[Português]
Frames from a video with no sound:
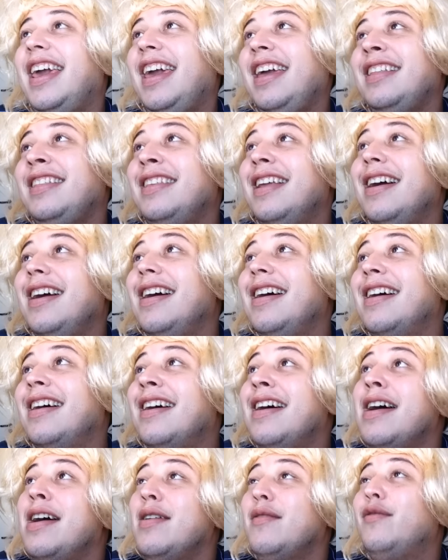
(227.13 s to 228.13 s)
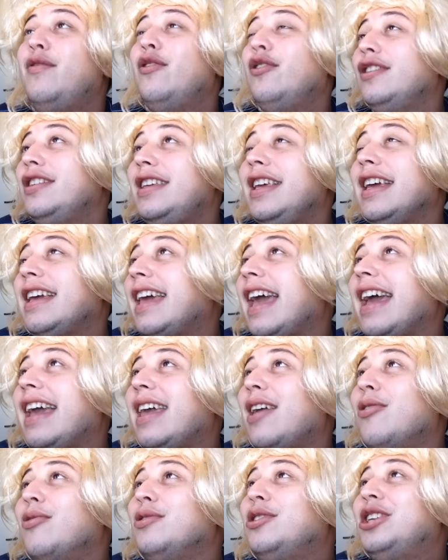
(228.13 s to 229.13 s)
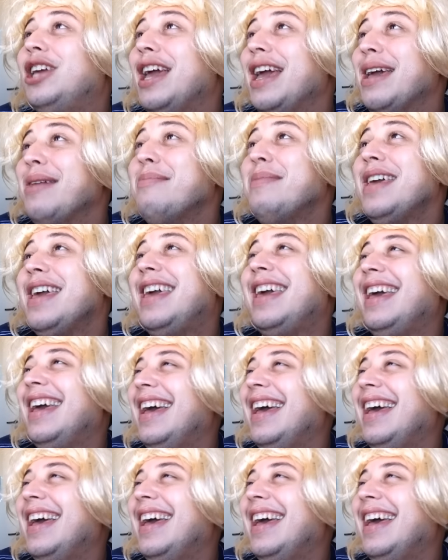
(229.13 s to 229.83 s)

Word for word: Renan, você quer que eu geme?